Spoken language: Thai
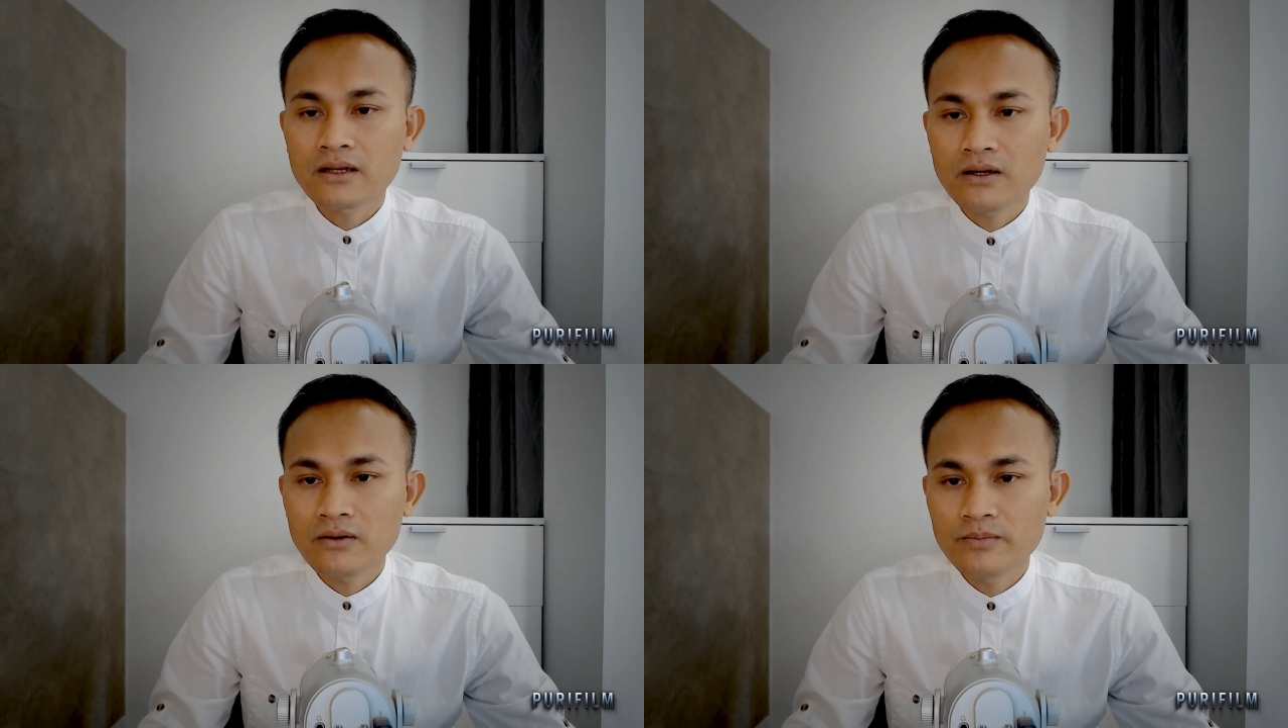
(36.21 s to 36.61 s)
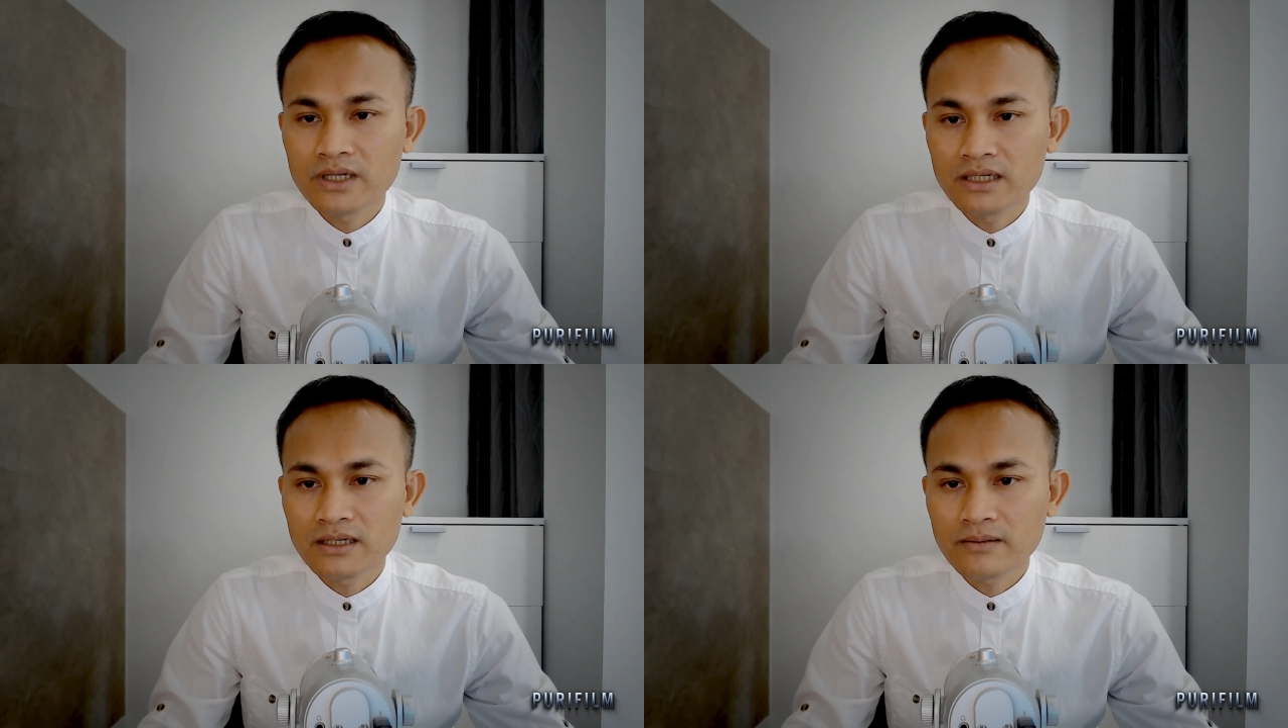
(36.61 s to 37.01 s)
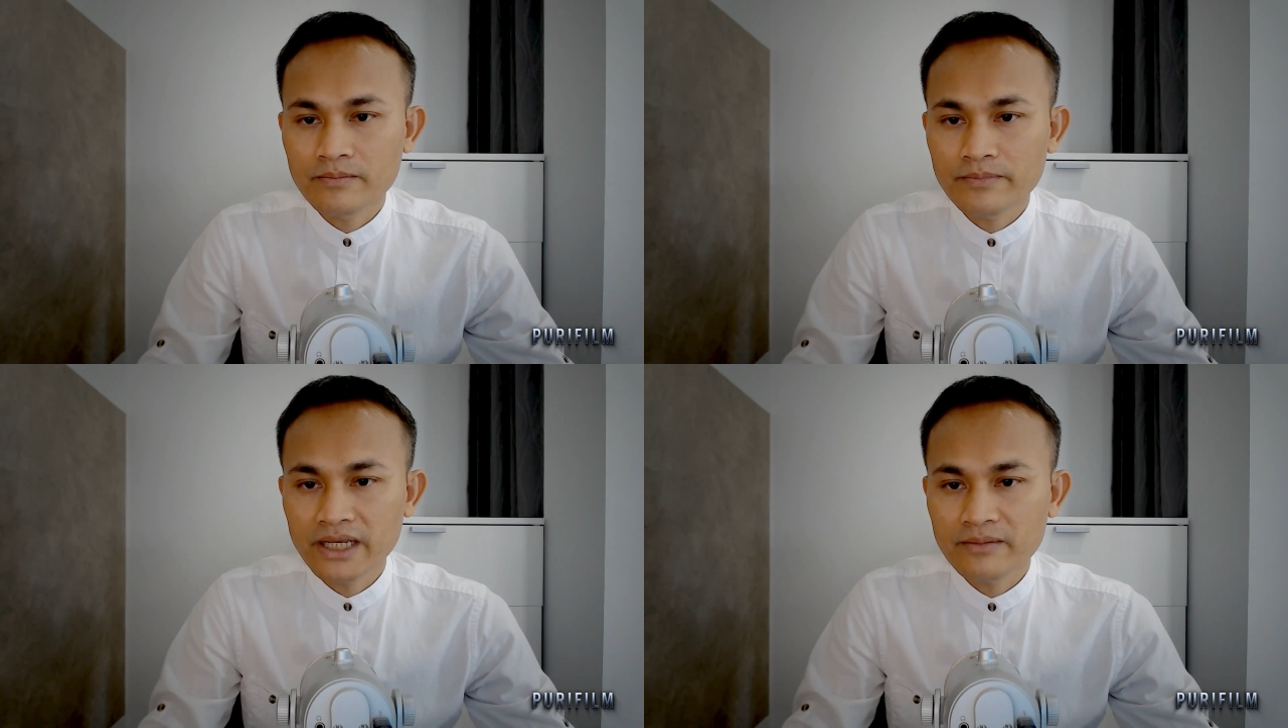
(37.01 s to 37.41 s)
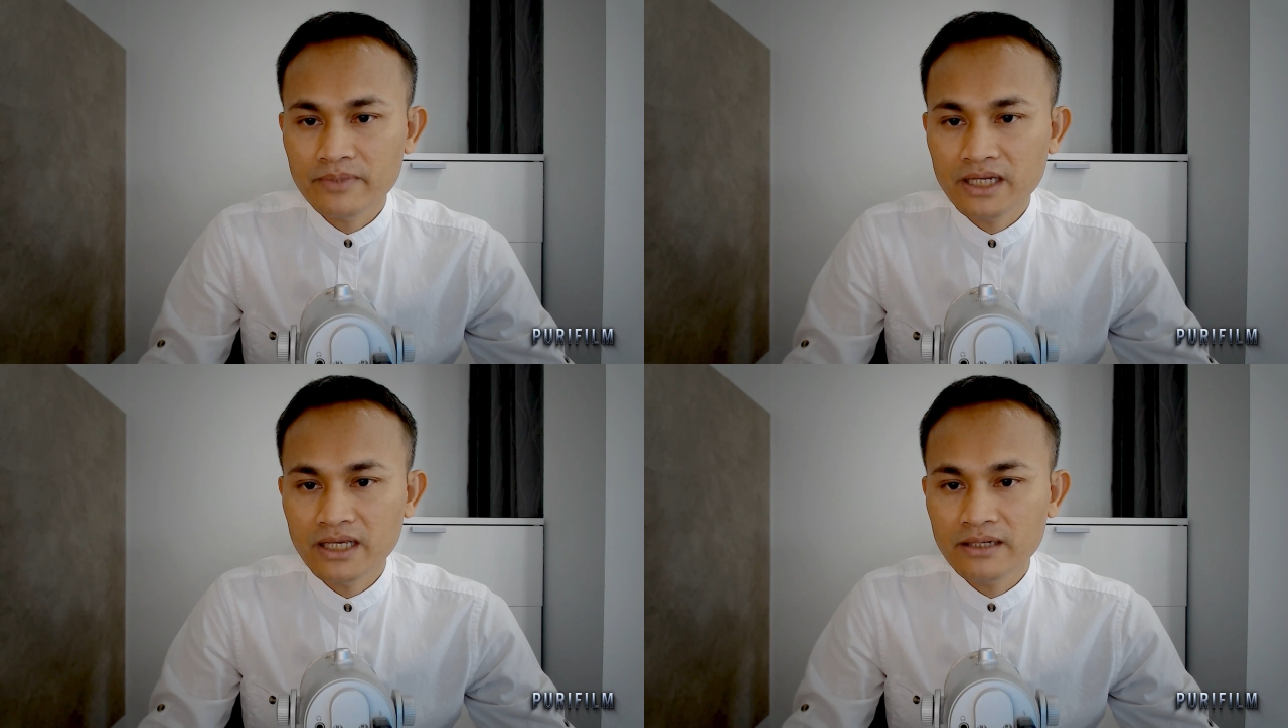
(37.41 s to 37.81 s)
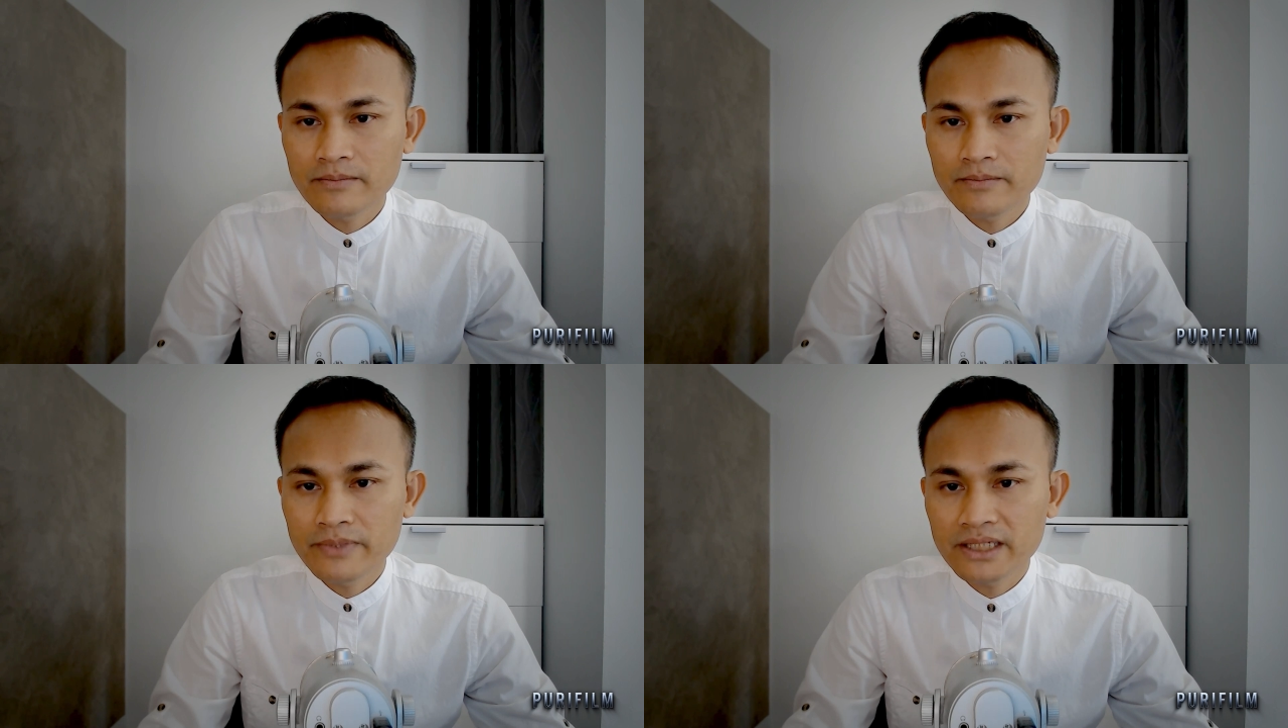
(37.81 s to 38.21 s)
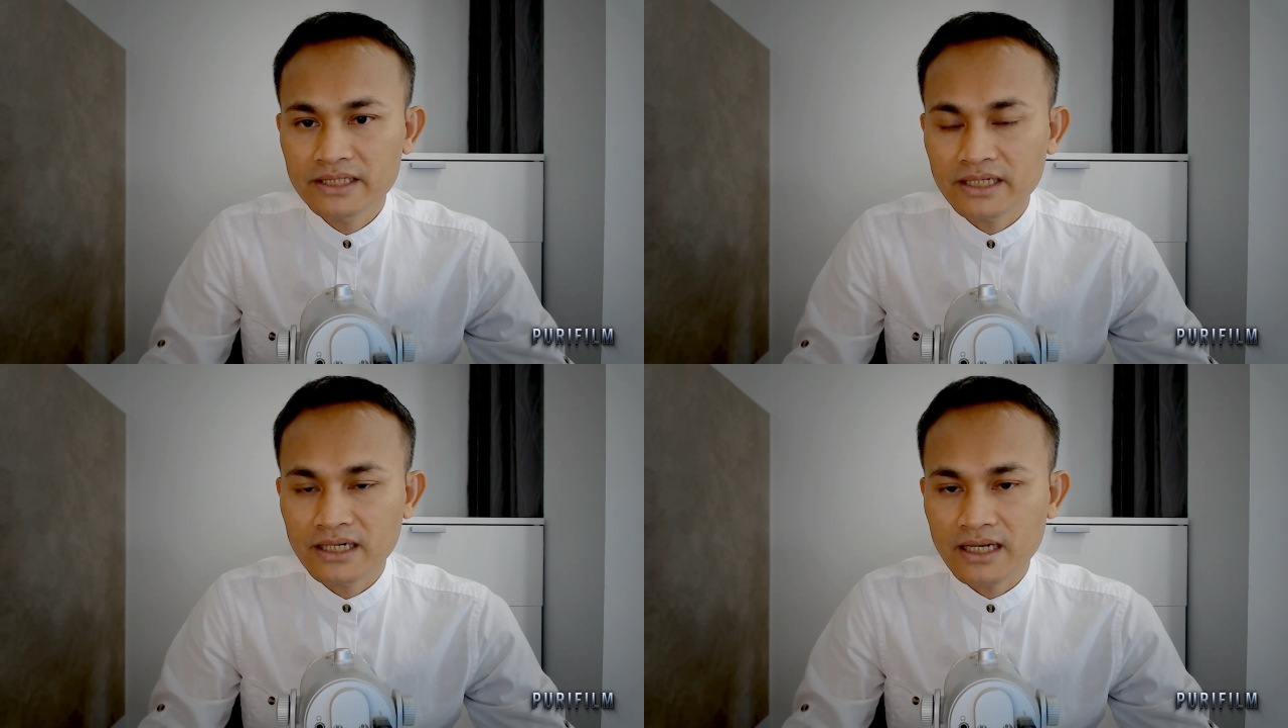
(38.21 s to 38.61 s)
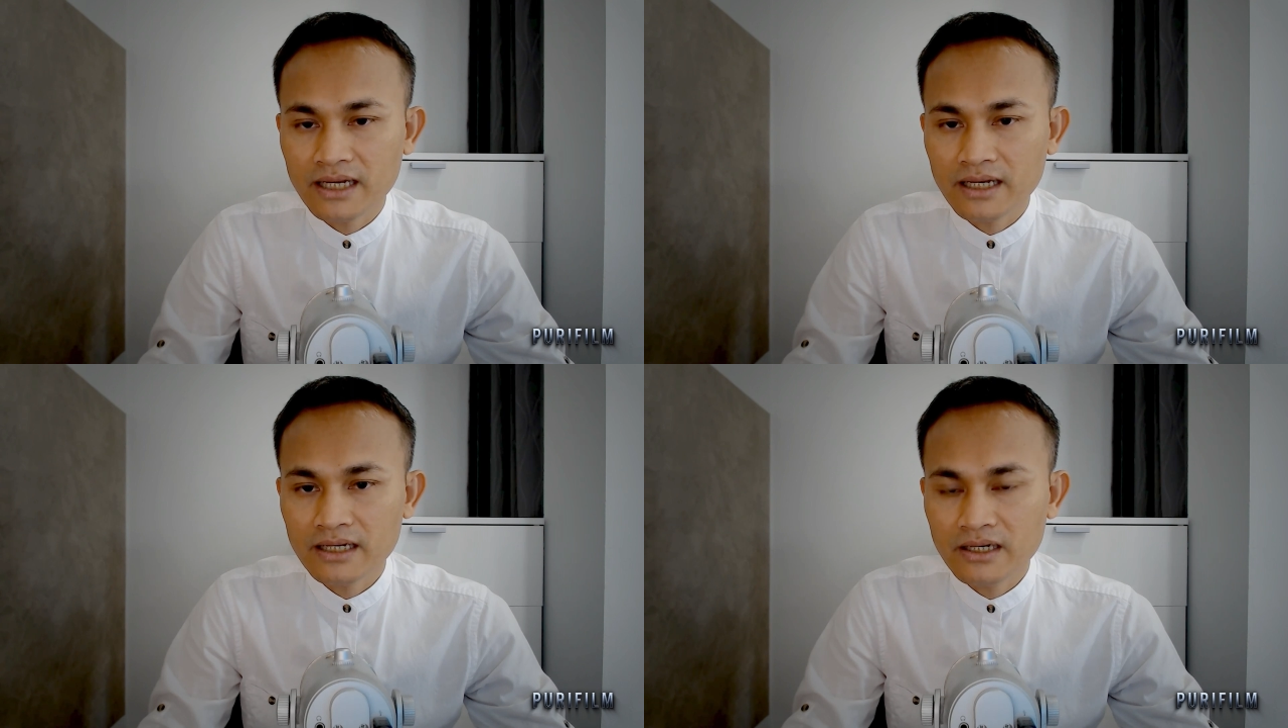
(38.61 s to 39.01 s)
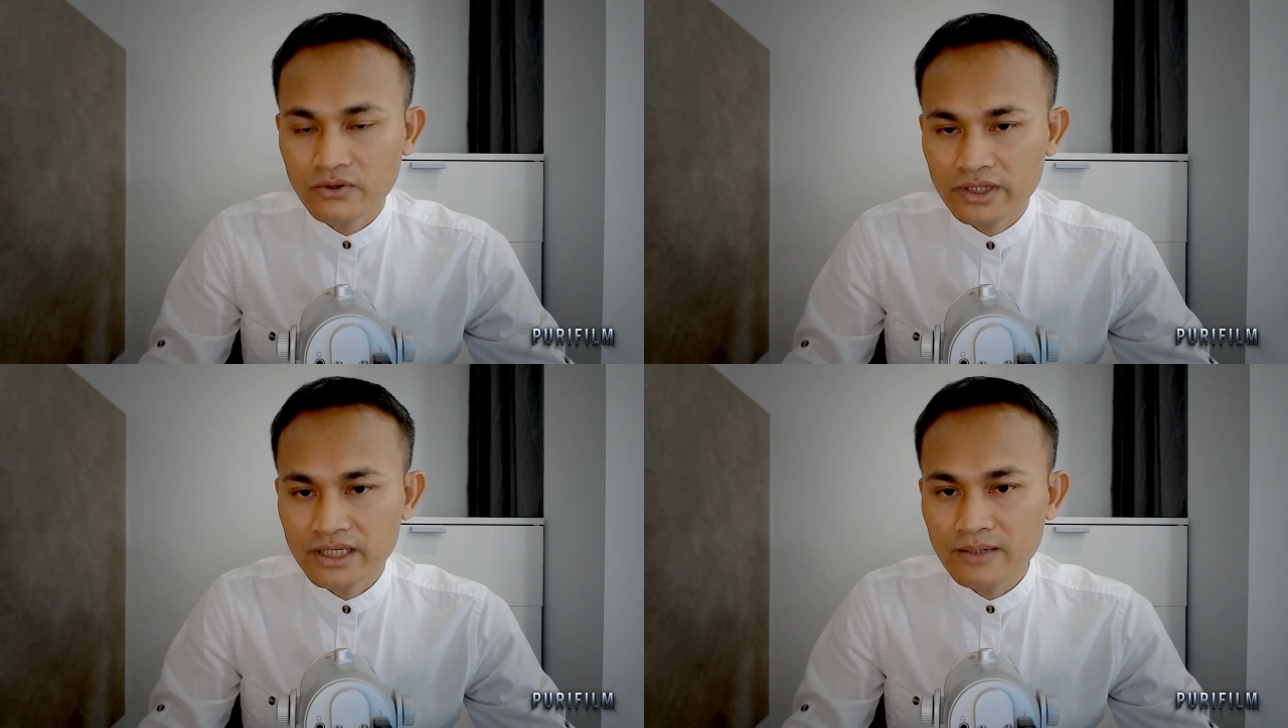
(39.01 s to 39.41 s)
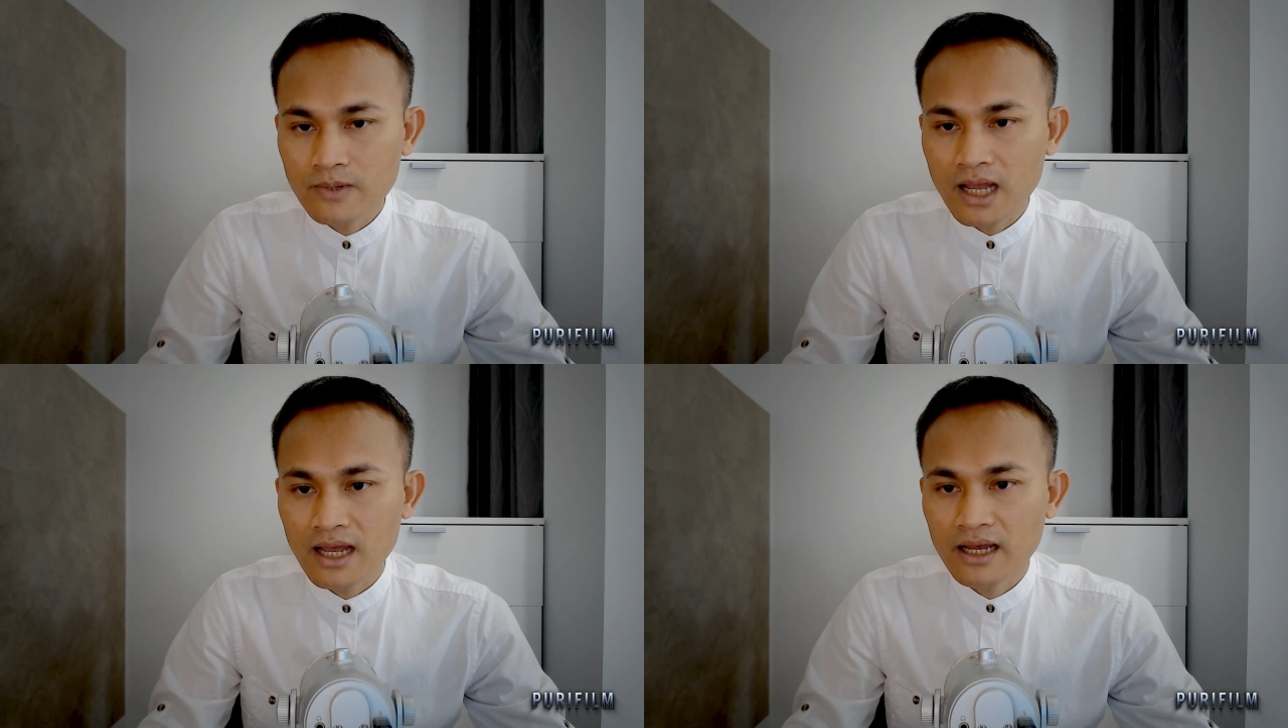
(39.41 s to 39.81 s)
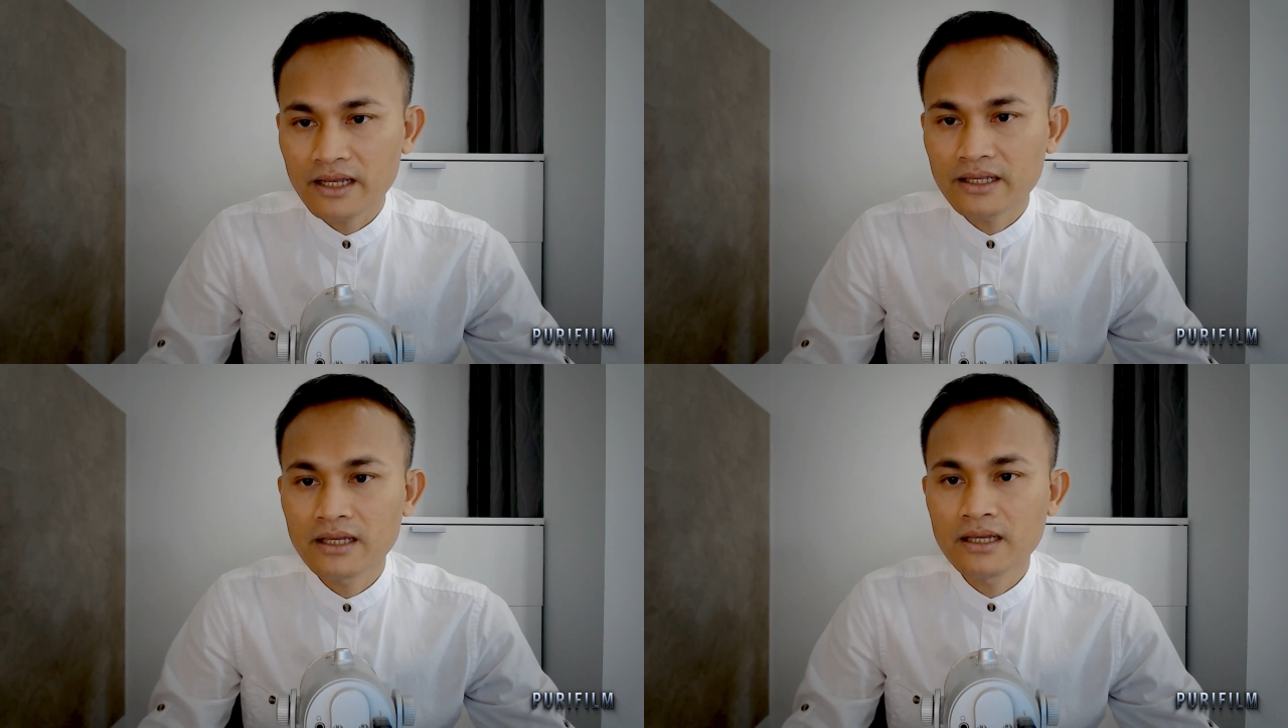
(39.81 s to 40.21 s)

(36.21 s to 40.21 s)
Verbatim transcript: ก็พึงเพ่งพินิจพิจารณาโดยแยบคาย